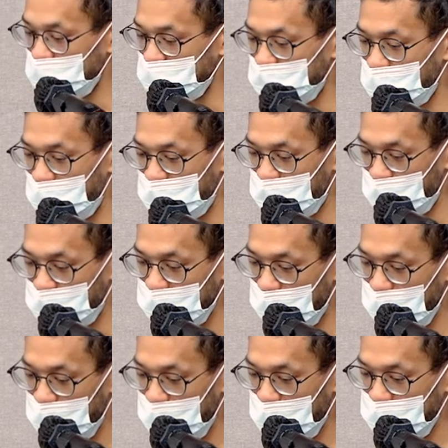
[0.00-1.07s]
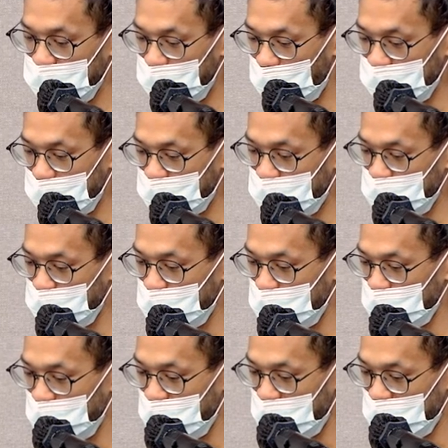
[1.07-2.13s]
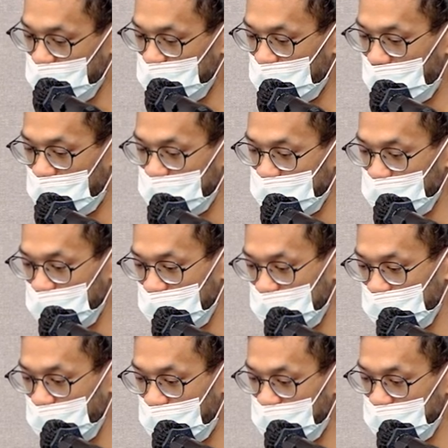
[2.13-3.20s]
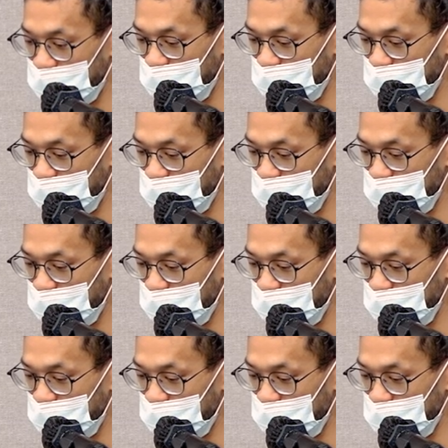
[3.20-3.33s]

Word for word: 的 platform，然后再去 initialize 我的对应的